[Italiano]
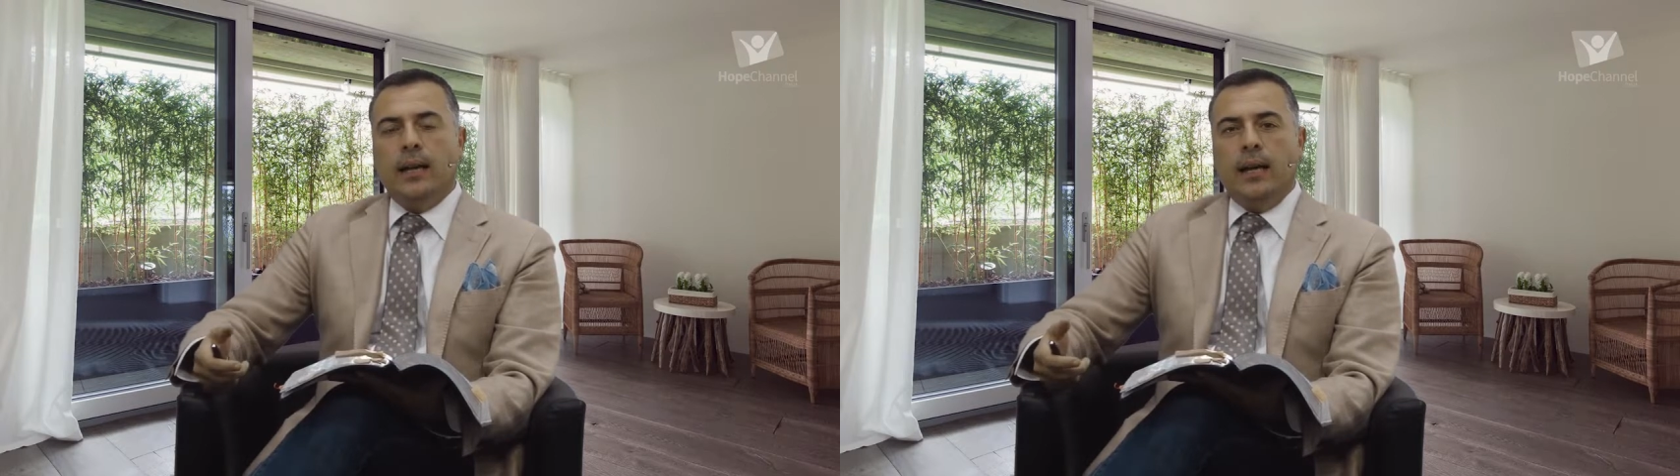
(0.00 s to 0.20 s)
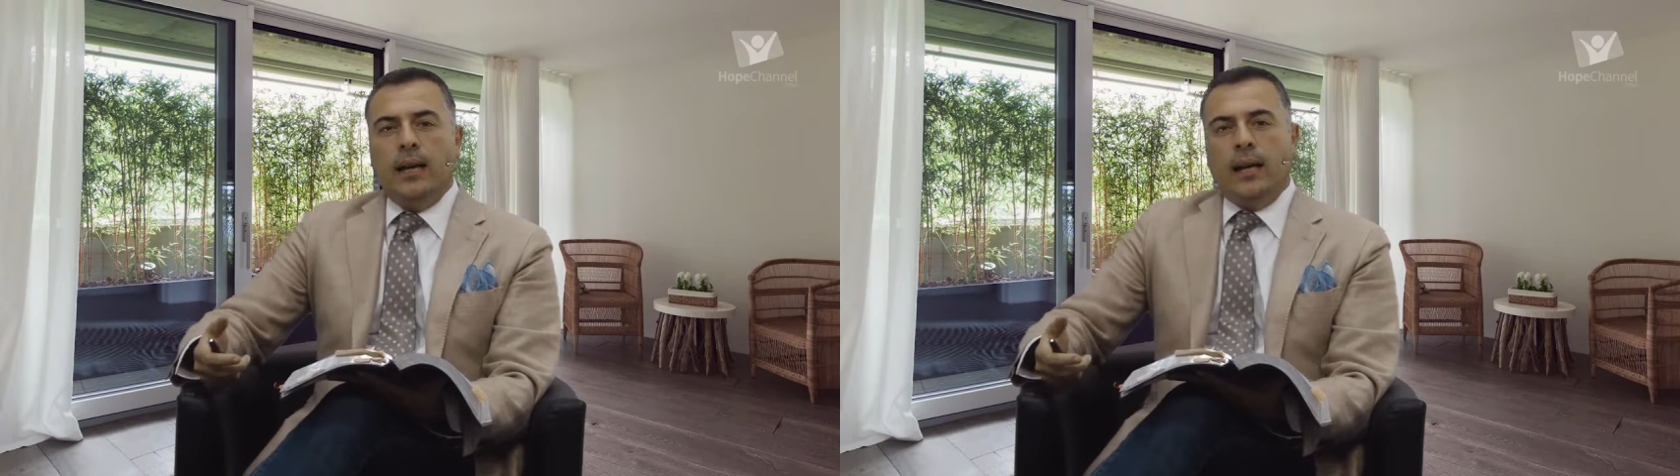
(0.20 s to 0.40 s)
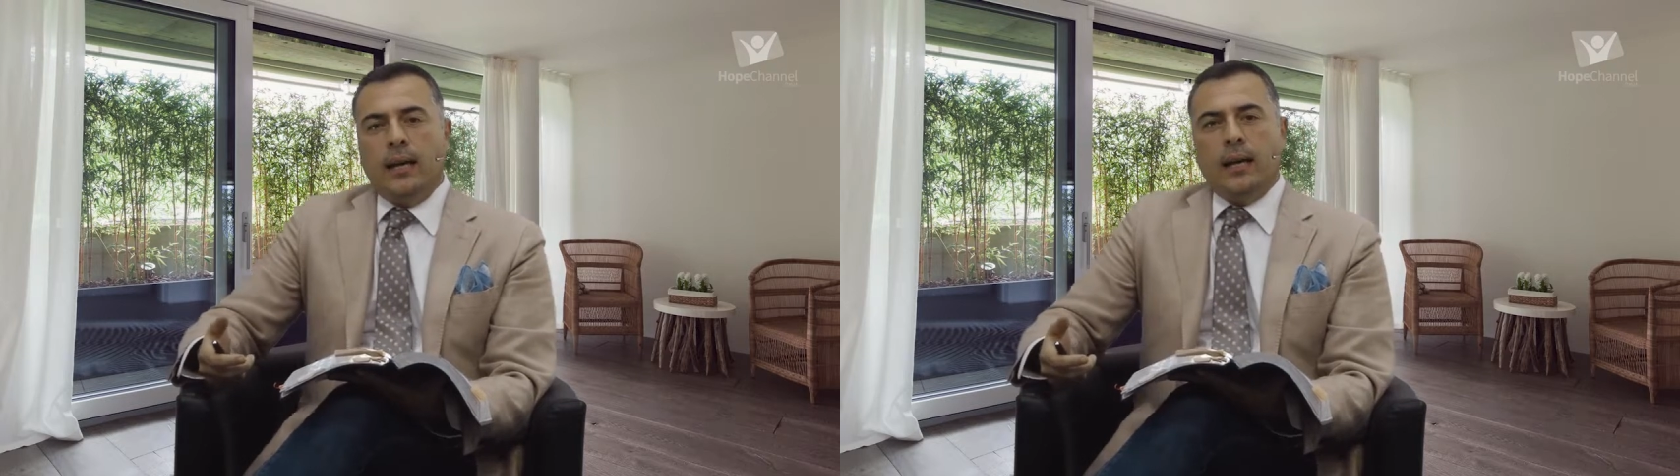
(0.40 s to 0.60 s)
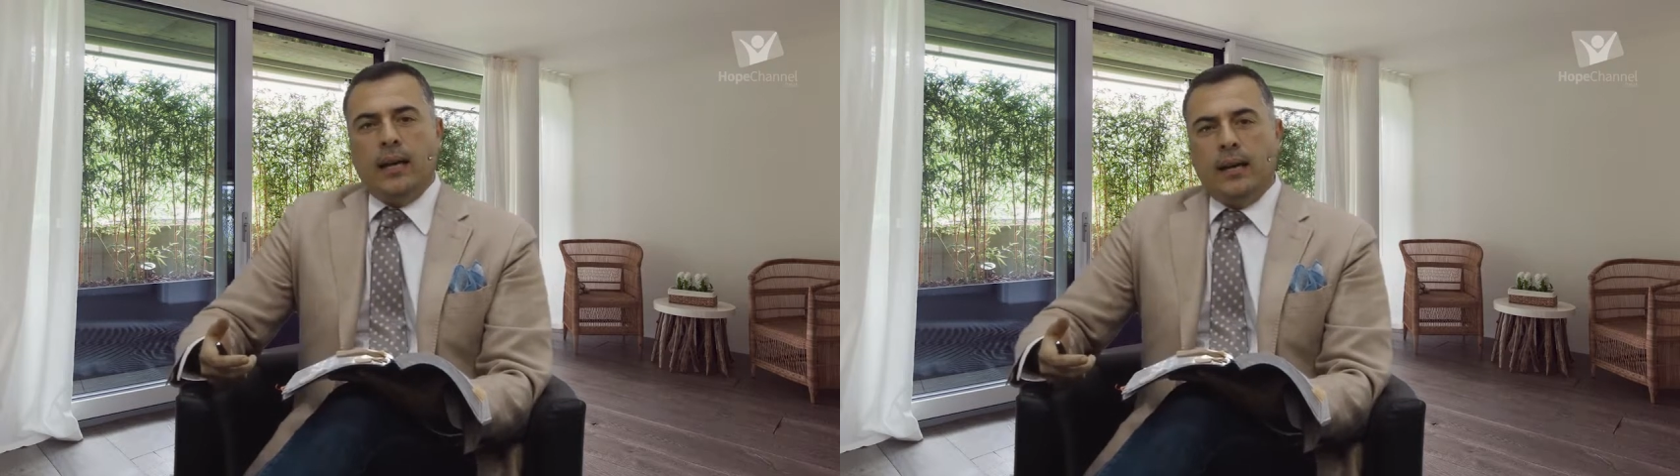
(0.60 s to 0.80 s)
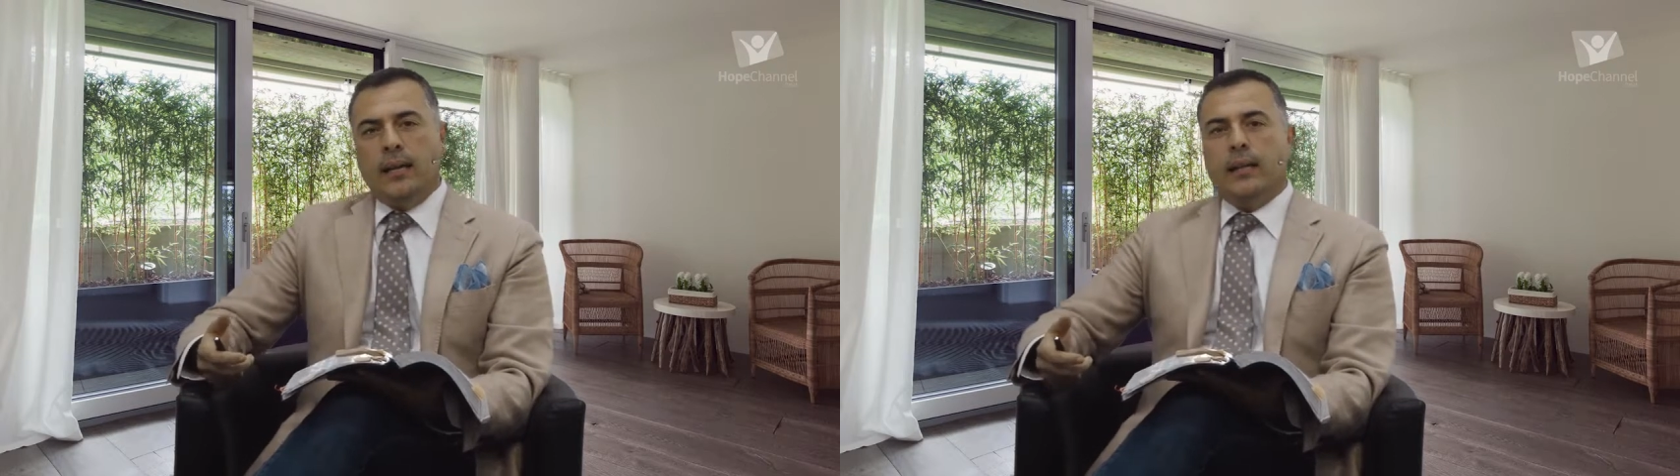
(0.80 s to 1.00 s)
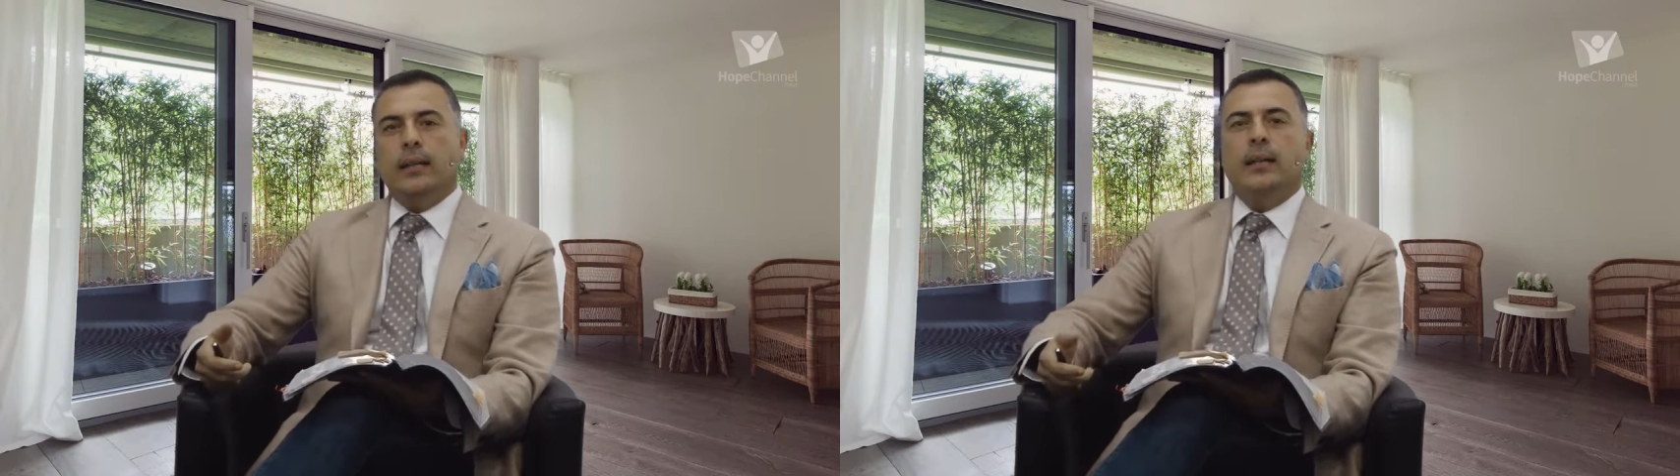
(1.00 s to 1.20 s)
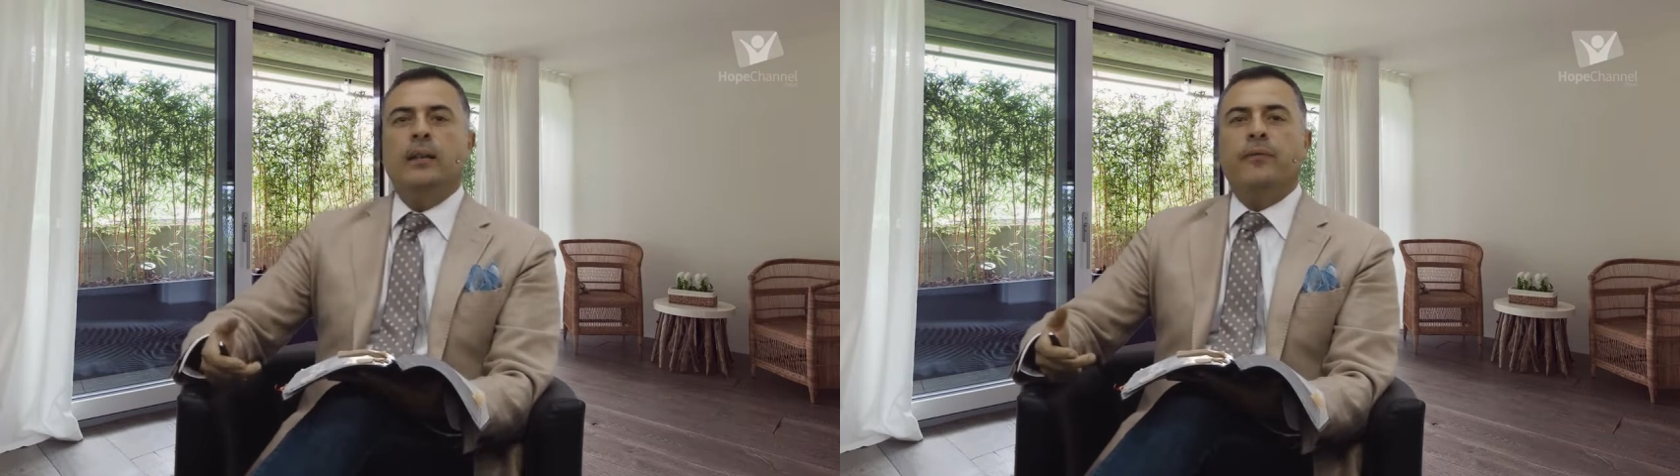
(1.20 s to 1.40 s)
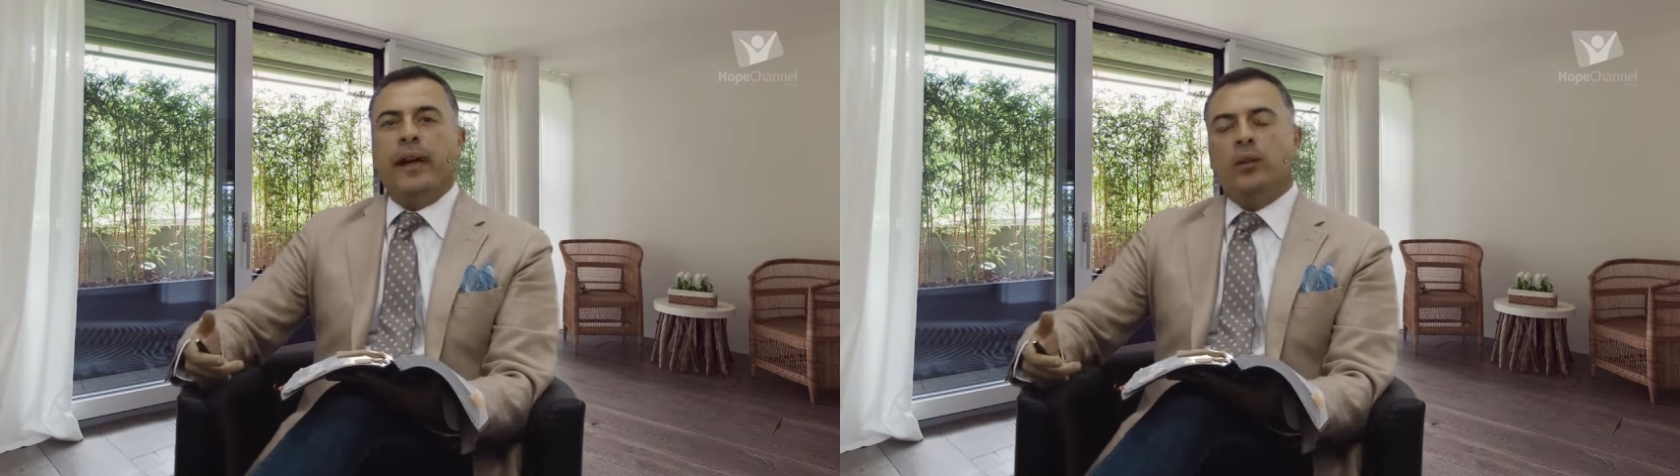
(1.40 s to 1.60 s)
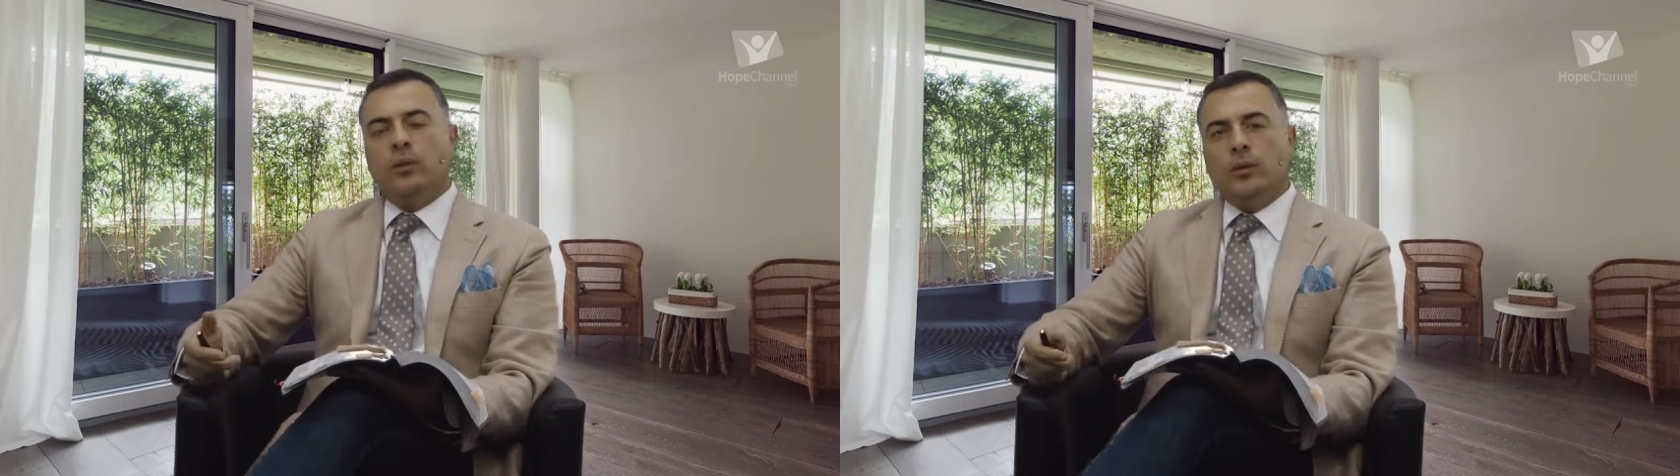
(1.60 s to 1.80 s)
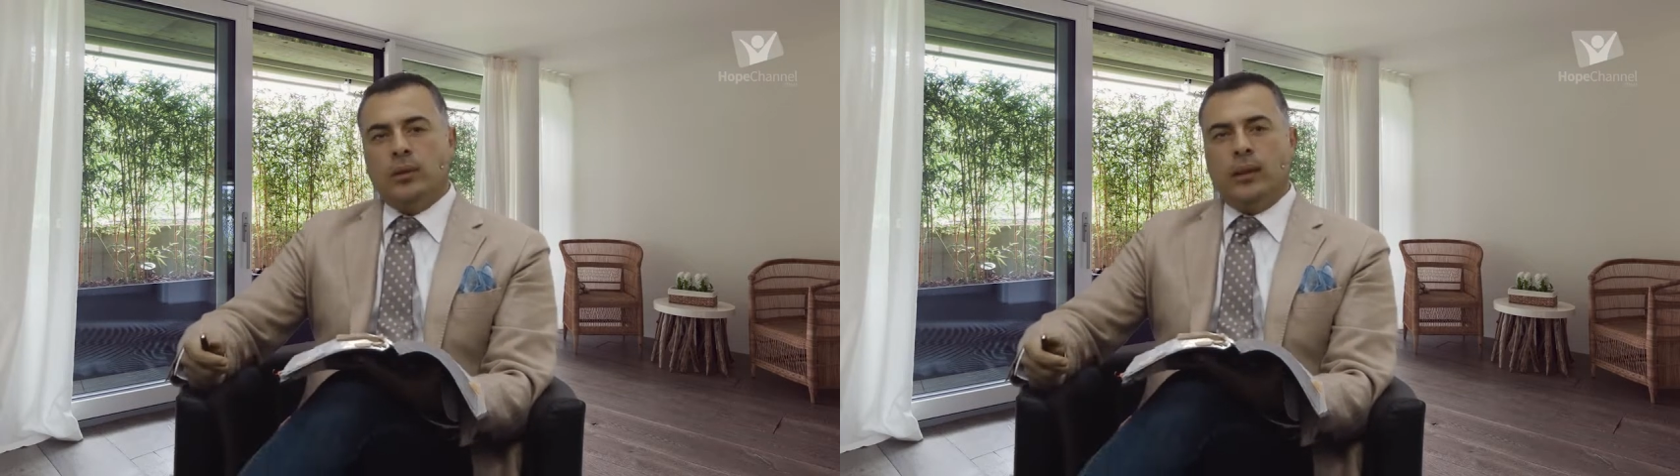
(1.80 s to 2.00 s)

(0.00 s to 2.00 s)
e il vento